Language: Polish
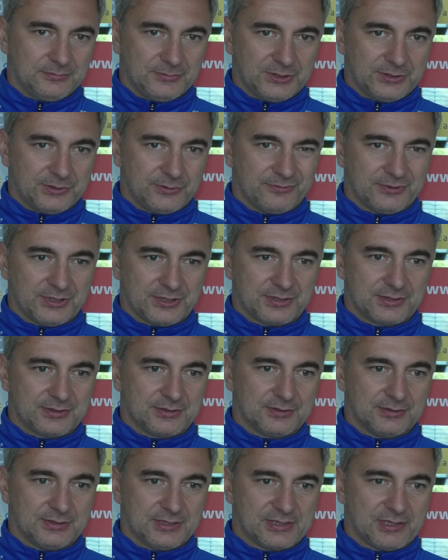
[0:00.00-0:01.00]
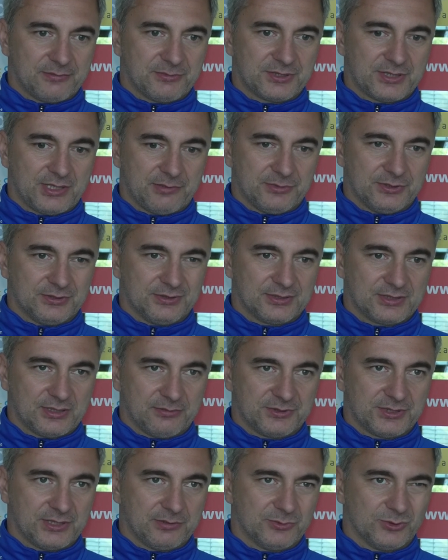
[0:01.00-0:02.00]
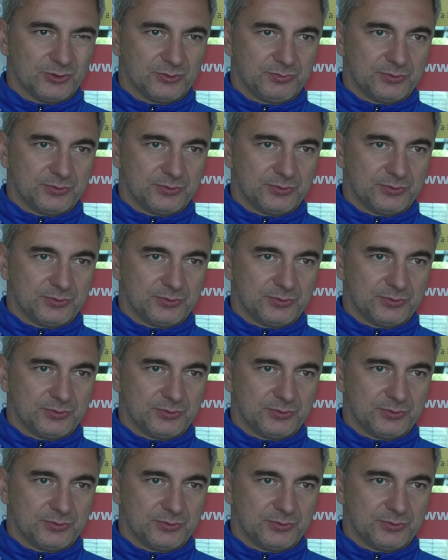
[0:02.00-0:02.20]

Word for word: my również nie zamierzamy, nie zamierzamy